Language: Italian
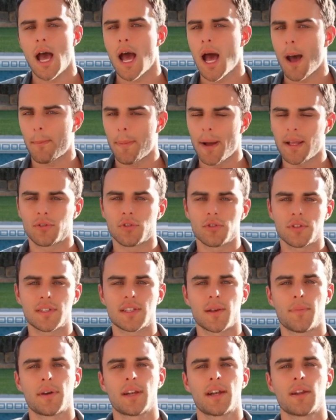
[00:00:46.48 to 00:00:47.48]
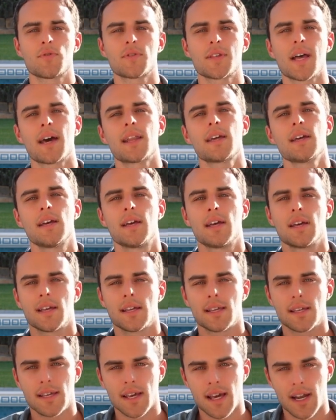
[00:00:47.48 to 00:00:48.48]
A patto di saperla usare,
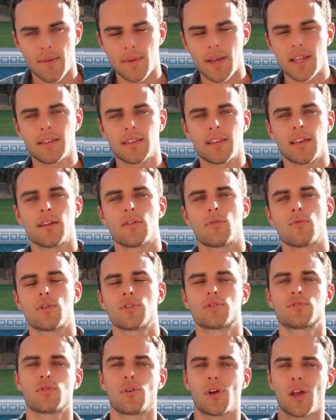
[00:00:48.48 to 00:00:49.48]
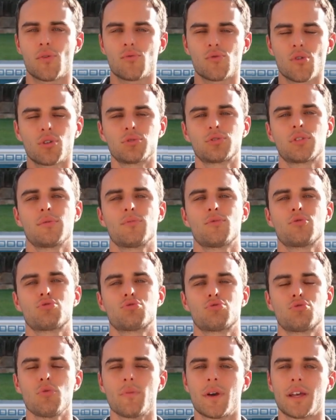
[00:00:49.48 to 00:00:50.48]
Chiaramente questo è un ottimo
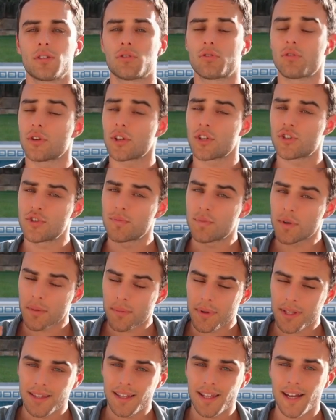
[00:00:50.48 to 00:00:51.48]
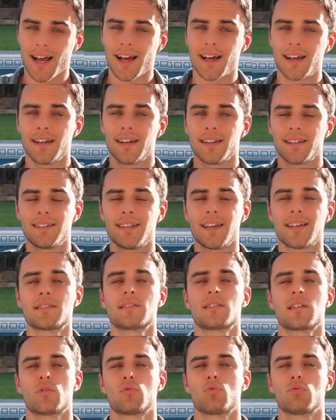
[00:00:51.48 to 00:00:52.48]
strumento che ci permetterà di
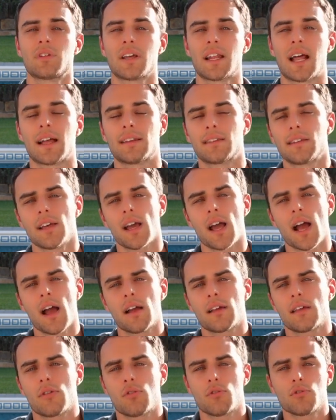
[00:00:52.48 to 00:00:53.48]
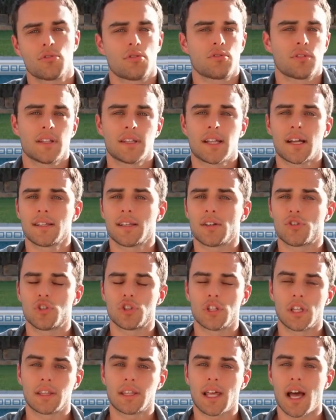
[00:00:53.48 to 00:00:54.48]
essere tutelati anche contro dei danni
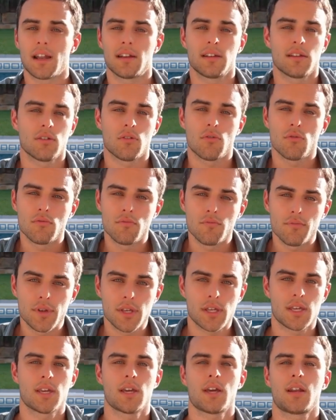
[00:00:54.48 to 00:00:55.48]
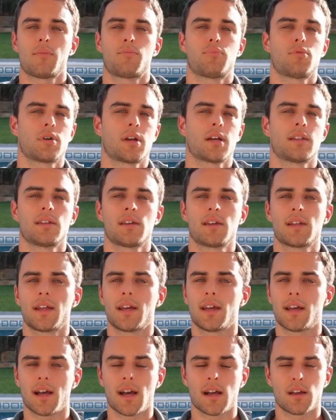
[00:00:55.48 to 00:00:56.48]
accidentali. Un bicchiere può
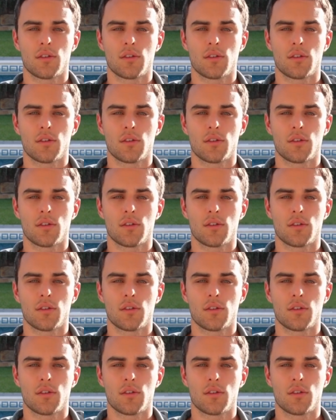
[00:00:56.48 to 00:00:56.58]
cadere a